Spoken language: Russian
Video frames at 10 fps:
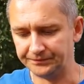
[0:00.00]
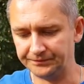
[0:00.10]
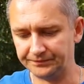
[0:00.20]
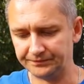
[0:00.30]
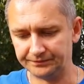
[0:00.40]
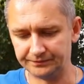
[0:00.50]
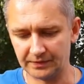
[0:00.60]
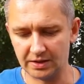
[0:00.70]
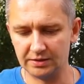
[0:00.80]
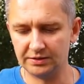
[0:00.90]
М
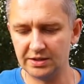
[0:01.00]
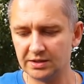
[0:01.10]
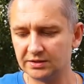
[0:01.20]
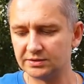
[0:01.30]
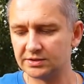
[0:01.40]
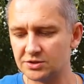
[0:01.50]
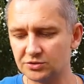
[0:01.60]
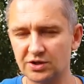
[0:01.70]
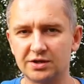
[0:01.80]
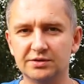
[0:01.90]
я
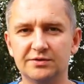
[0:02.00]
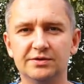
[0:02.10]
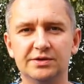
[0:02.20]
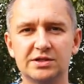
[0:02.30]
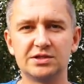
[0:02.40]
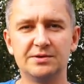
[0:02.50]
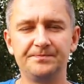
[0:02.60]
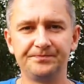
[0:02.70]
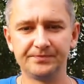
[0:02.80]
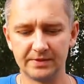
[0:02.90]
скажу так, э,
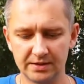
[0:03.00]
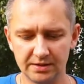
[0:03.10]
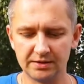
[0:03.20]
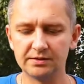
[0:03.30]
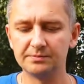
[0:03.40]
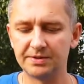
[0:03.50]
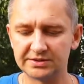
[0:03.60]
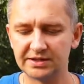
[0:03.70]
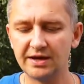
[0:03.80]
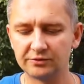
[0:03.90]
если
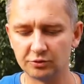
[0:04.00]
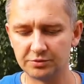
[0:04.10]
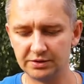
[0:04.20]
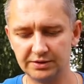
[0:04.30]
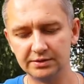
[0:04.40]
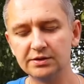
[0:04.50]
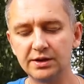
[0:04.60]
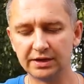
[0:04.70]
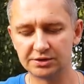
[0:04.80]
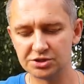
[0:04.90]
поставить вот
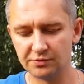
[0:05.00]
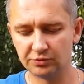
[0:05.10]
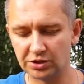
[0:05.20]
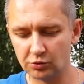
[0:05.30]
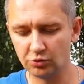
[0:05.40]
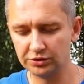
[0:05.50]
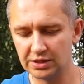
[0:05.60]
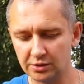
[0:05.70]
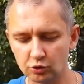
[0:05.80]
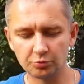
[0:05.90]
рядышком вот такой, да,